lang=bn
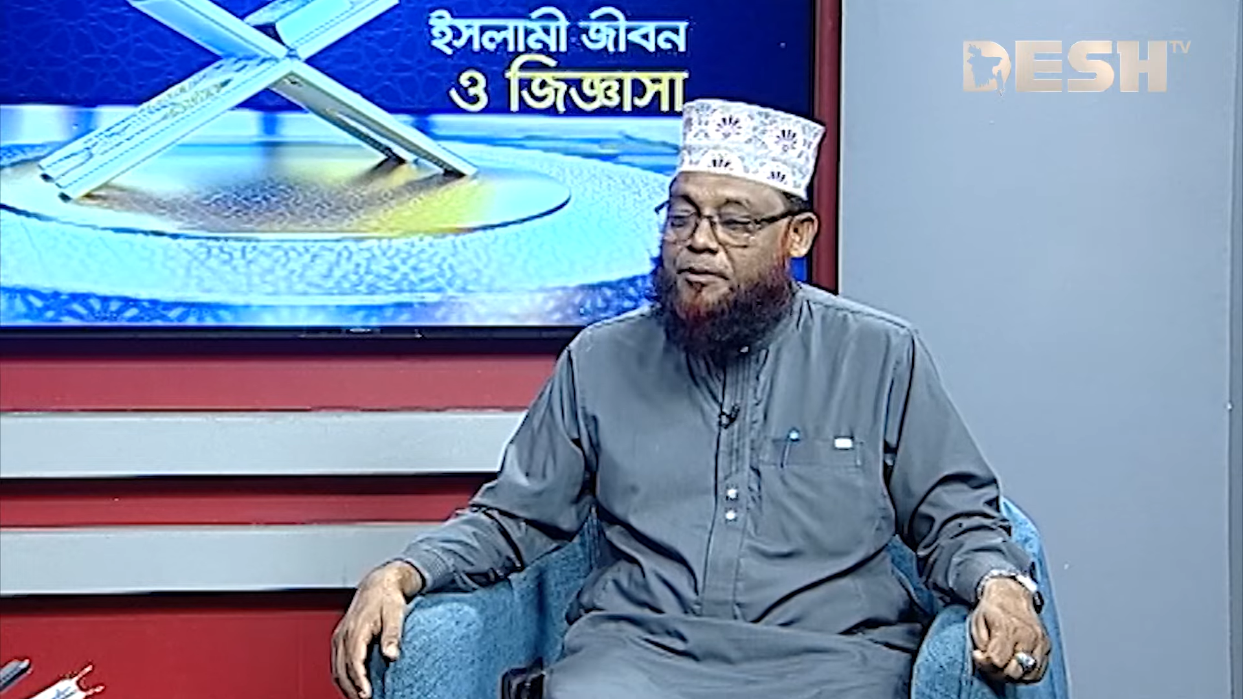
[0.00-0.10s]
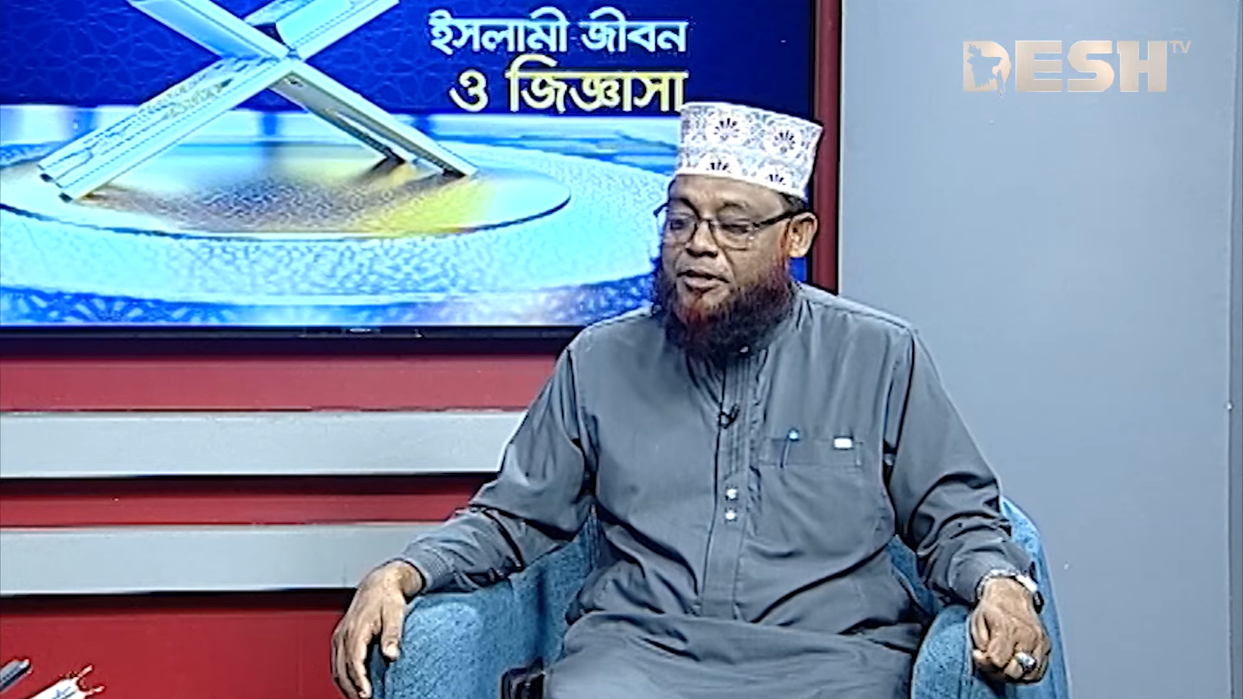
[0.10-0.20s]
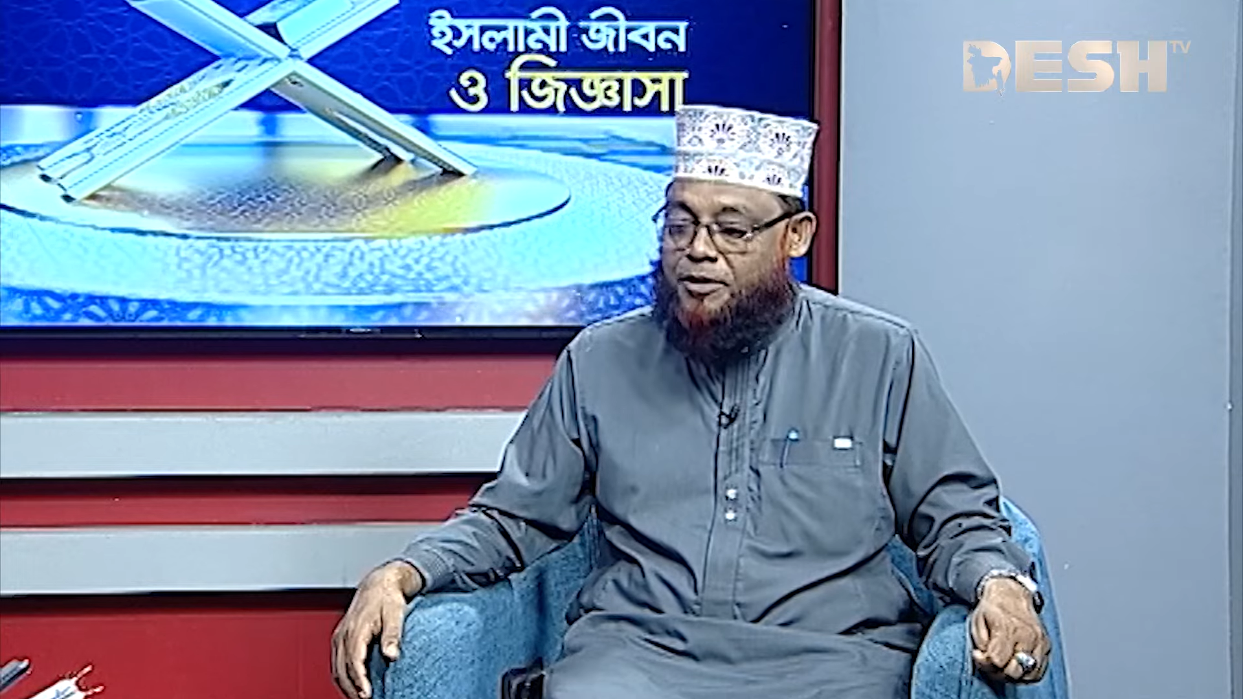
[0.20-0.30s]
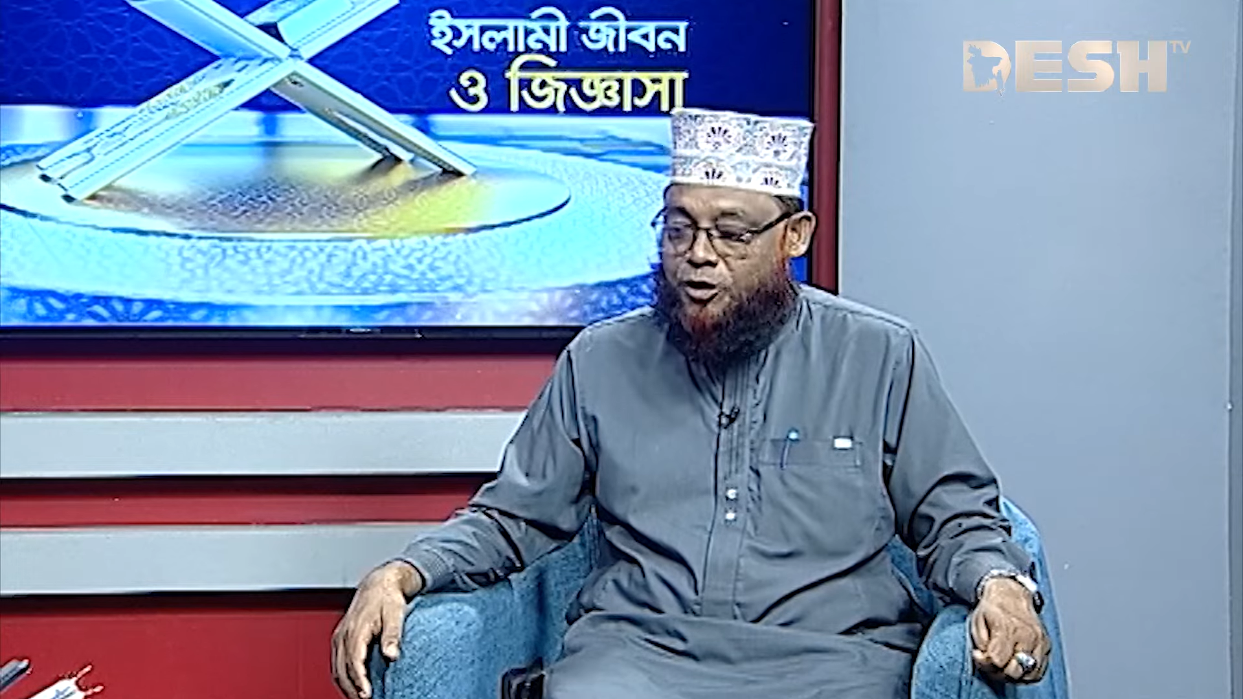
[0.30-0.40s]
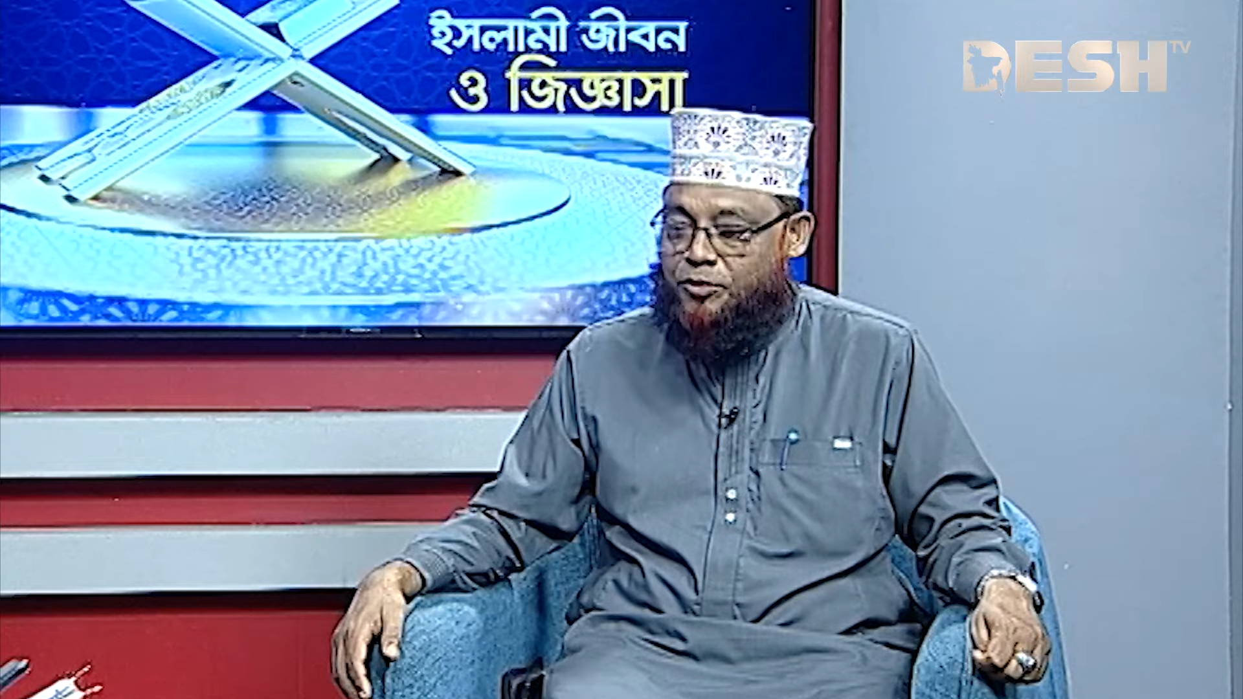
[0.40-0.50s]
আমার
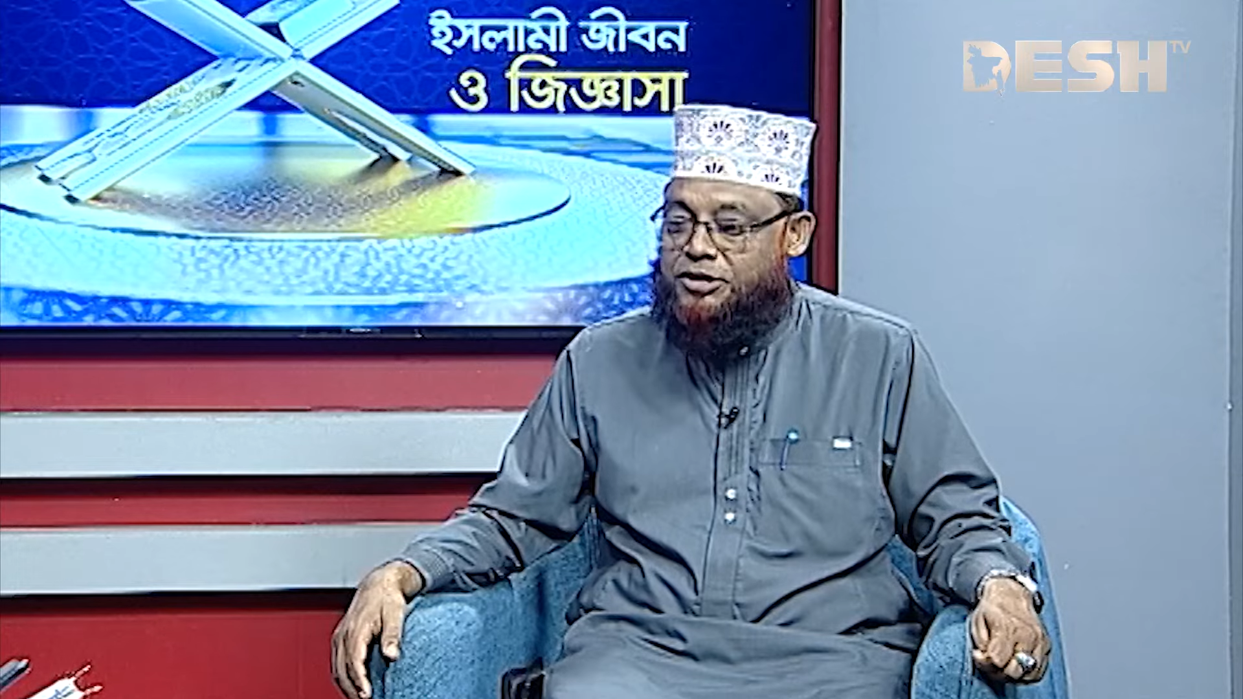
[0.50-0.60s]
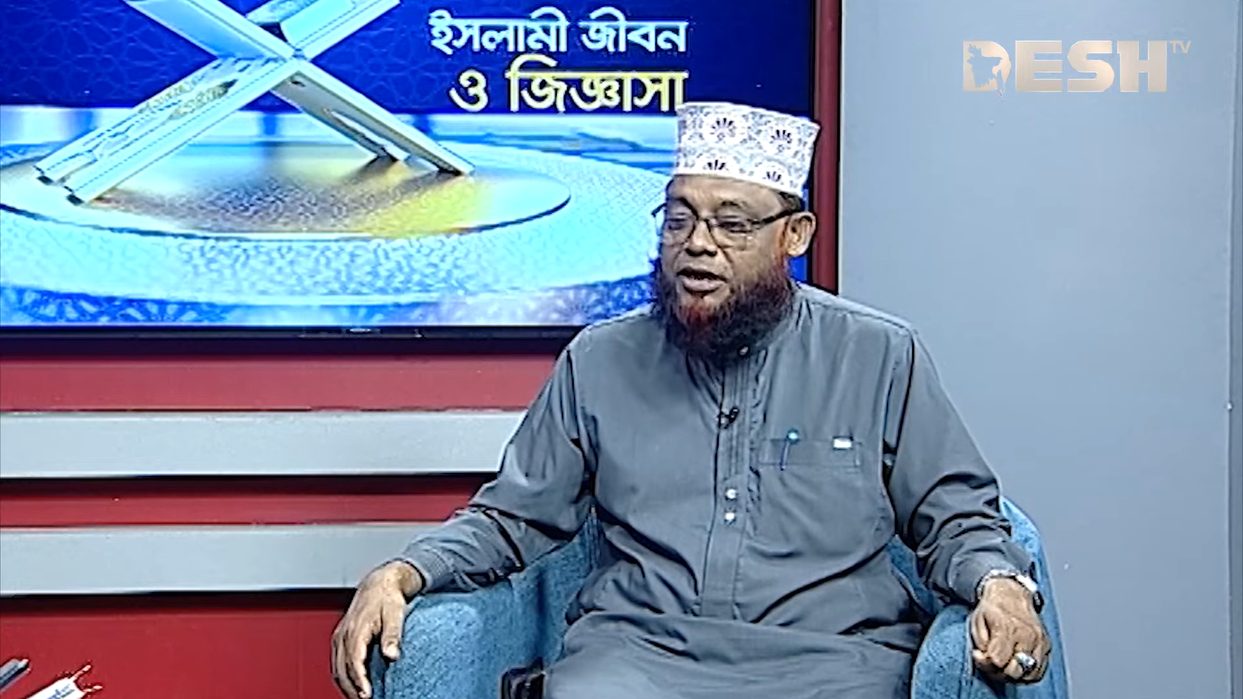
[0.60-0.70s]
ভালোবাসা